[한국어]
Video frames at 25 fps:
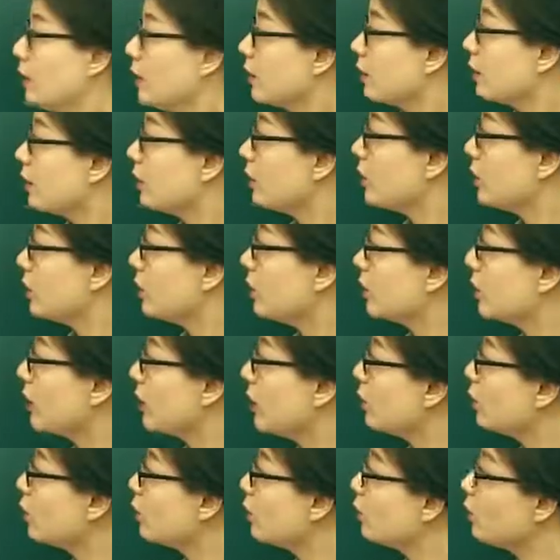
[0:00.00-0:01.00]
그래서
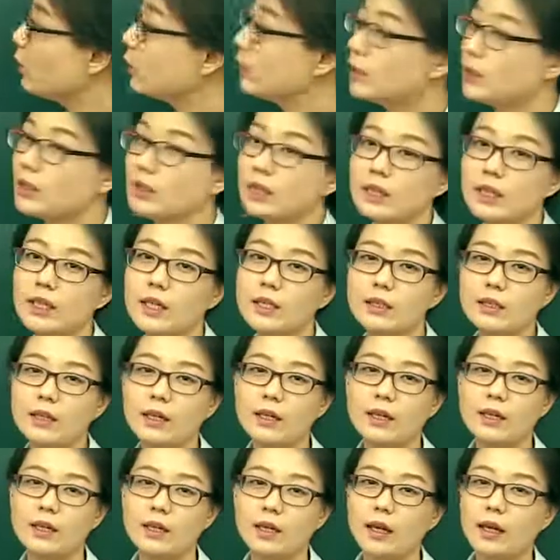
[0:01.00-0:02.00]
일단 첫 번째
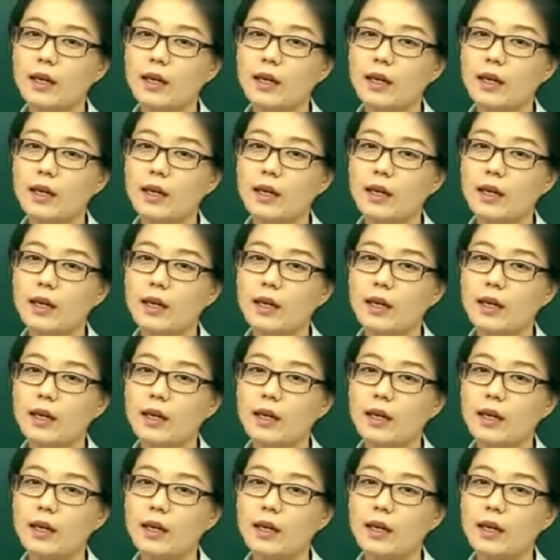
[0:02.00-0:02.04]
시간에